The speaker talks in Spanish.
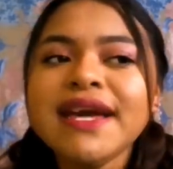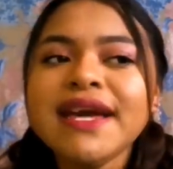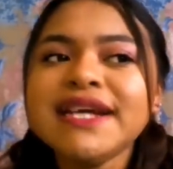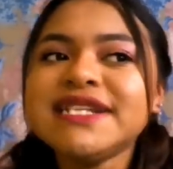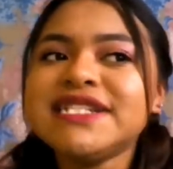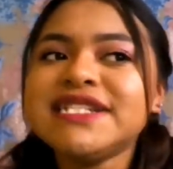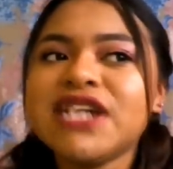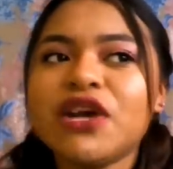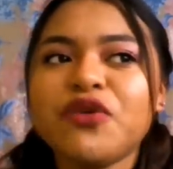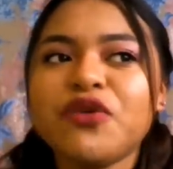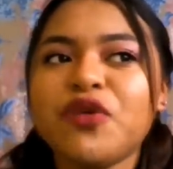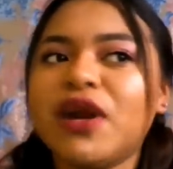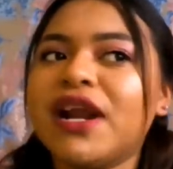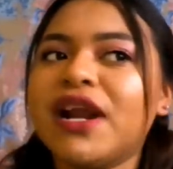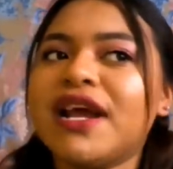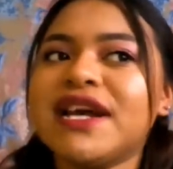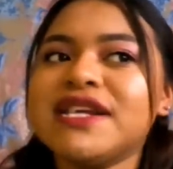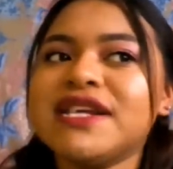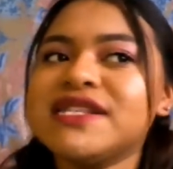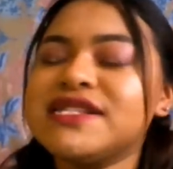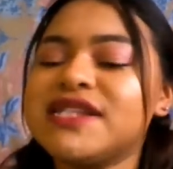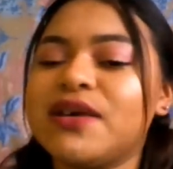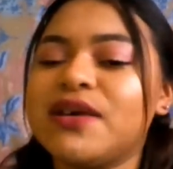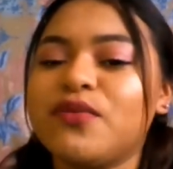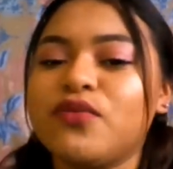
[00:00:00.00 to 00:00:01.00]
y ya no
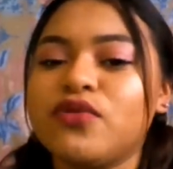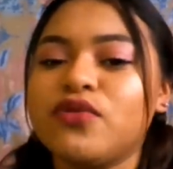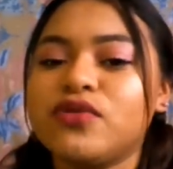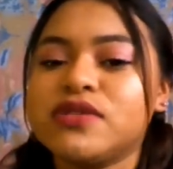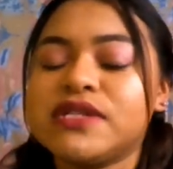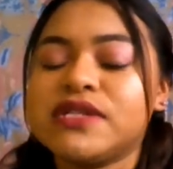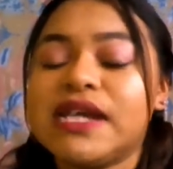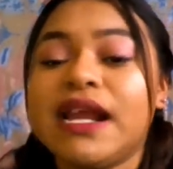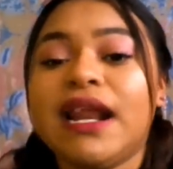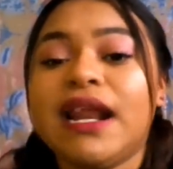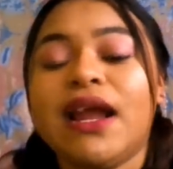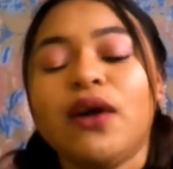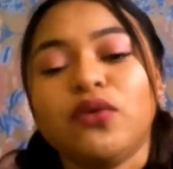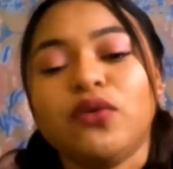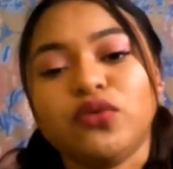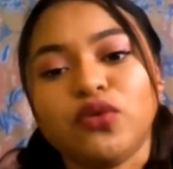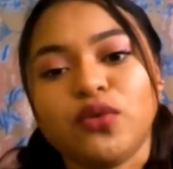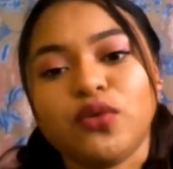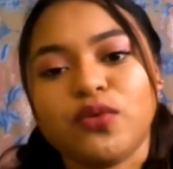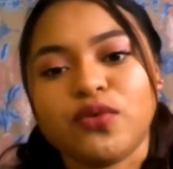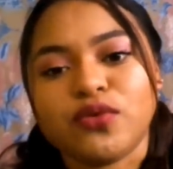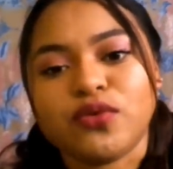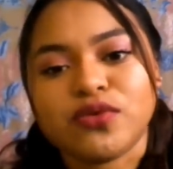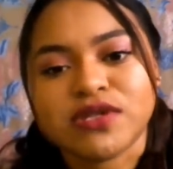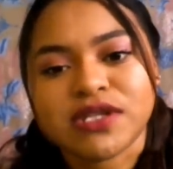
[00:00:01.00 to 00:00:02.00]
alcanzamos el
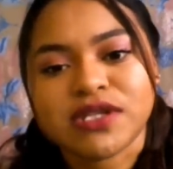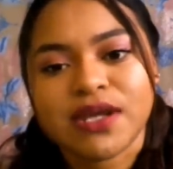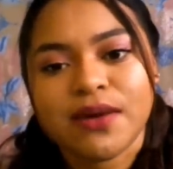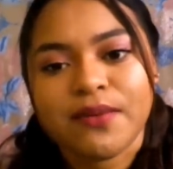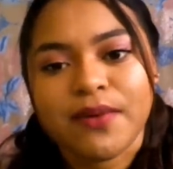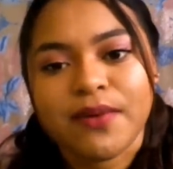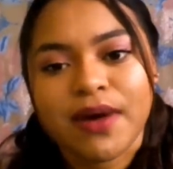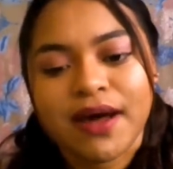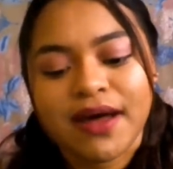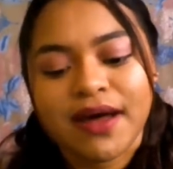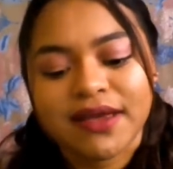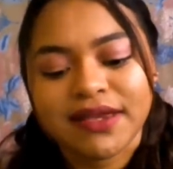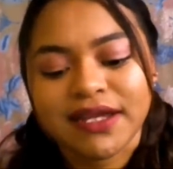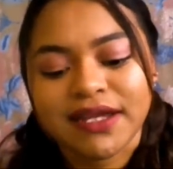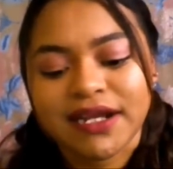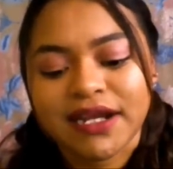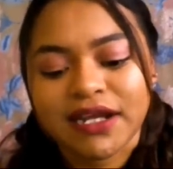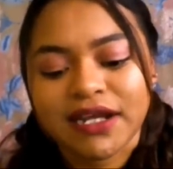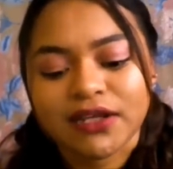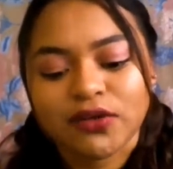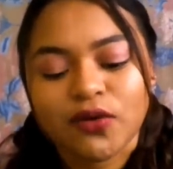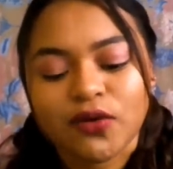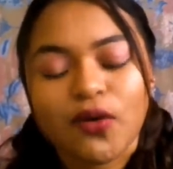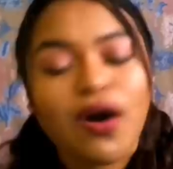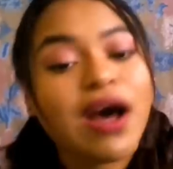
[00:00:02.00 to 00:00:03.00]
autobús que va
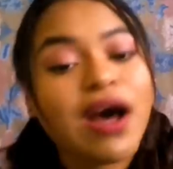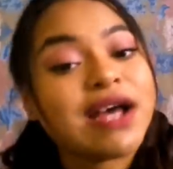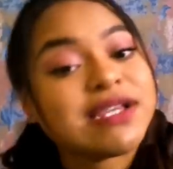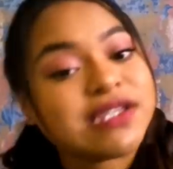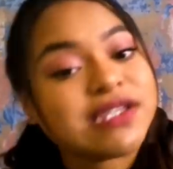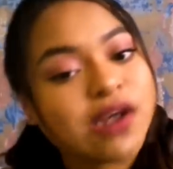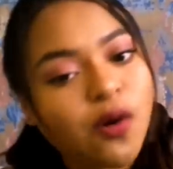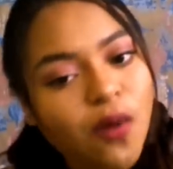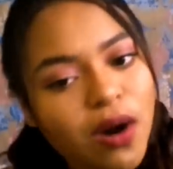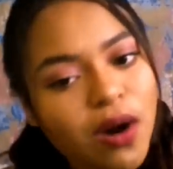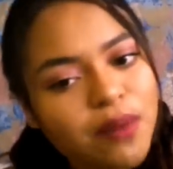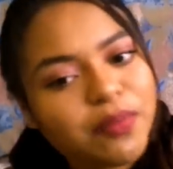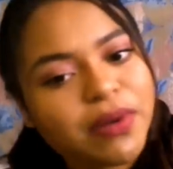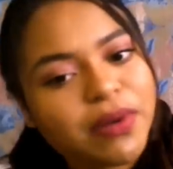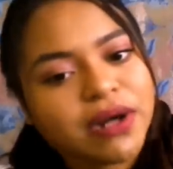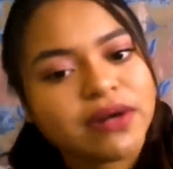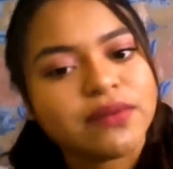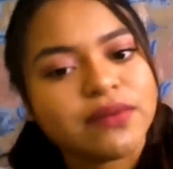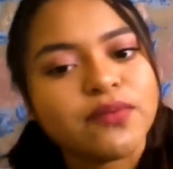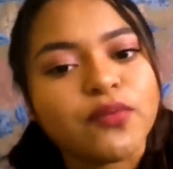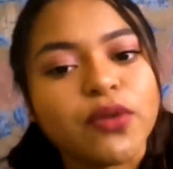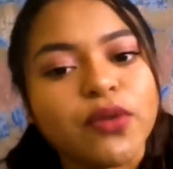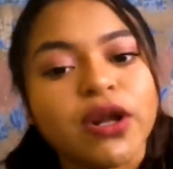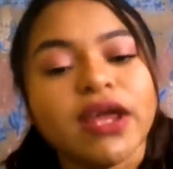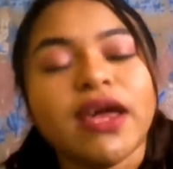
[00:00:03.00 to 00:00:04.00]
directo a
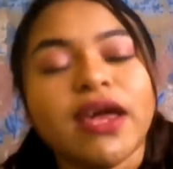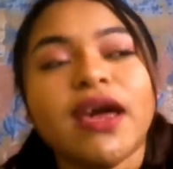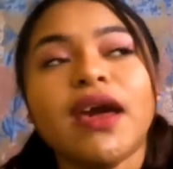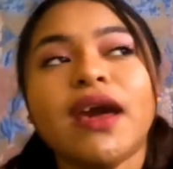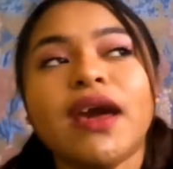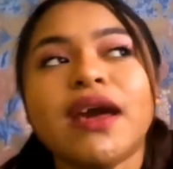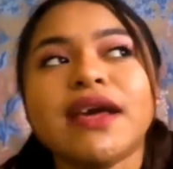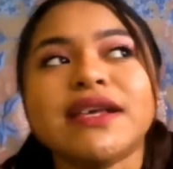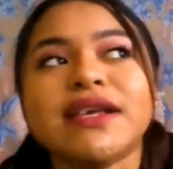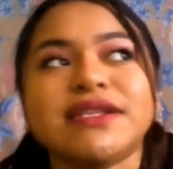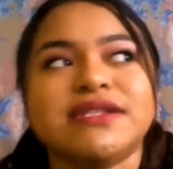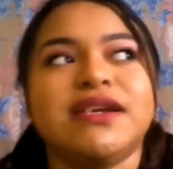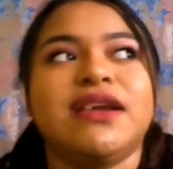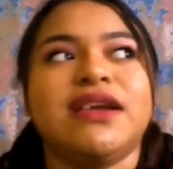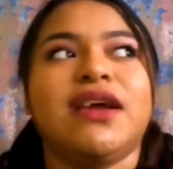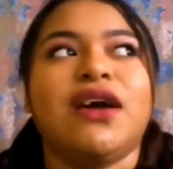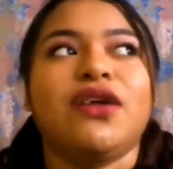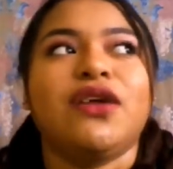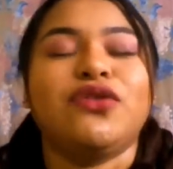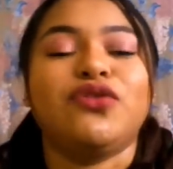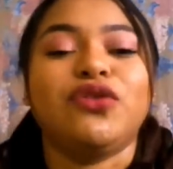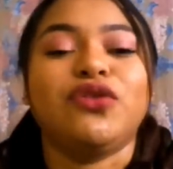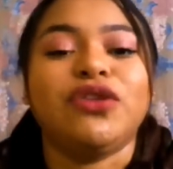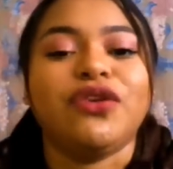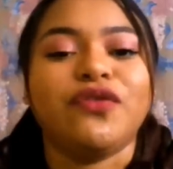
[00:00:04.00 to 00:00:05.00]
Zacualpan porque es
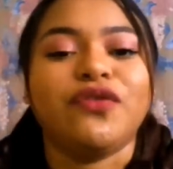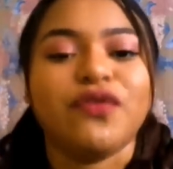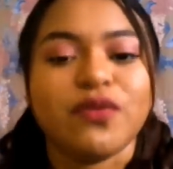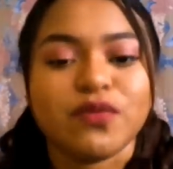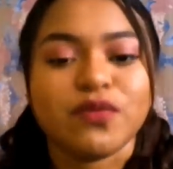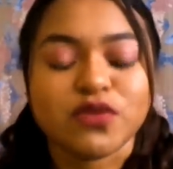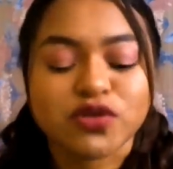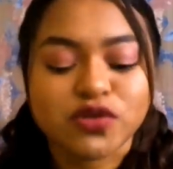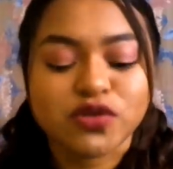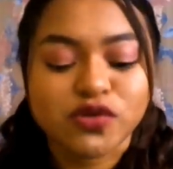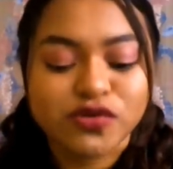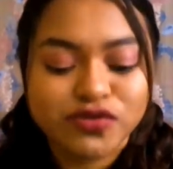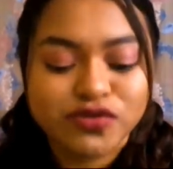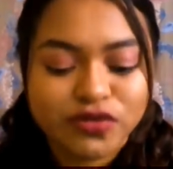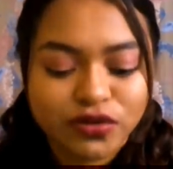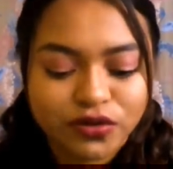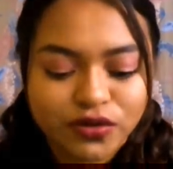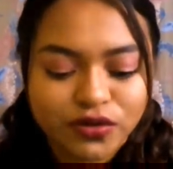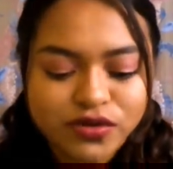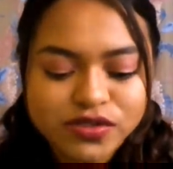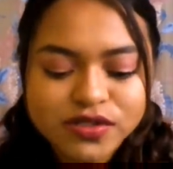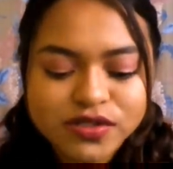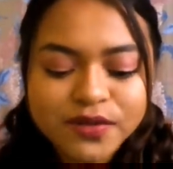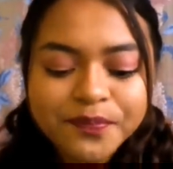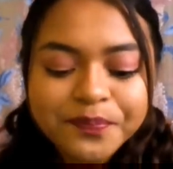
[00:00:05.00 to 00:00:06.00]
allá donde fuimos
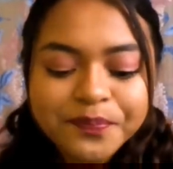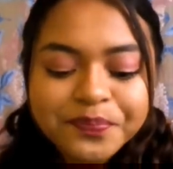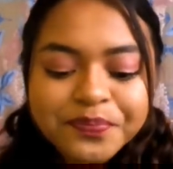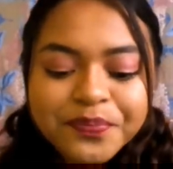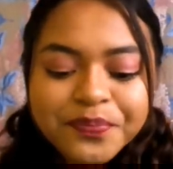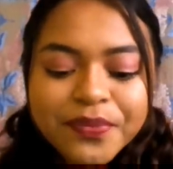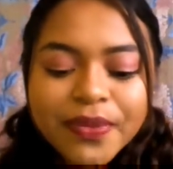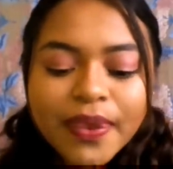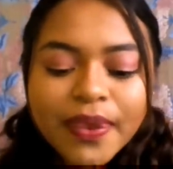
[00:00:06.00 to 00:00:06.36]
nosotros.